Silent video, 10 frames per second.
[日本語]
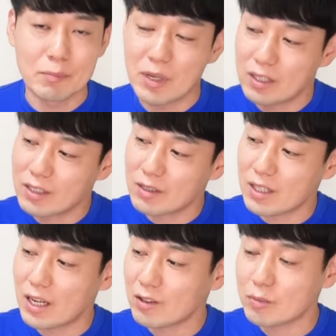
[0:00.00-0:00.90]
まあ、
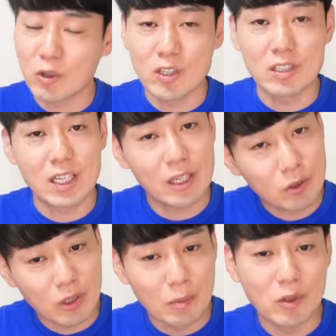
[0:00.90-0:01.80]
最悪僕最
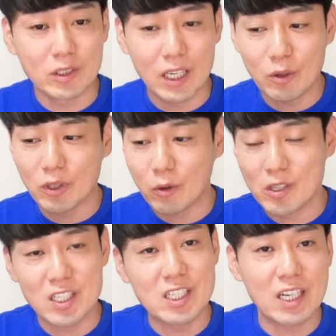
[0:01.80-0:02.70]
悪というかもう最高でこ
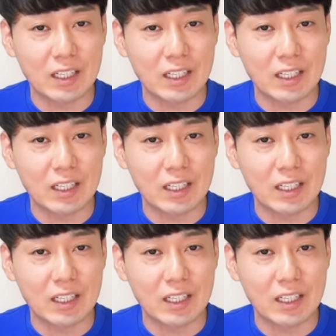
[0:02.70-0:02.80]
ういちじ